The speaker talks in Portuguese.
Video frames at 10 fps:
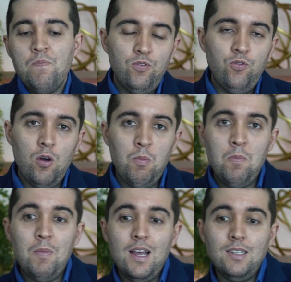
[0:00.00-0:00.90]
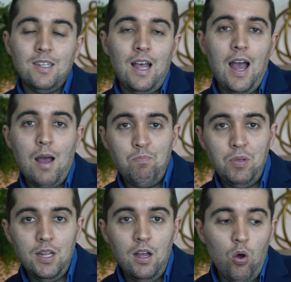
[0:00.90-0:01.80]
de forma mais
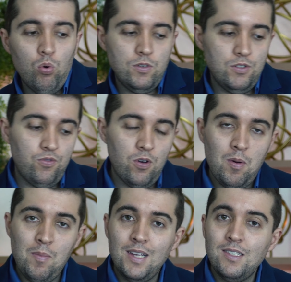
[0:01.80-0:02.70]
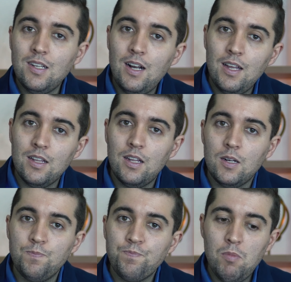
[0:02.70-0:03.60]
rápida ou de forma mais lenta.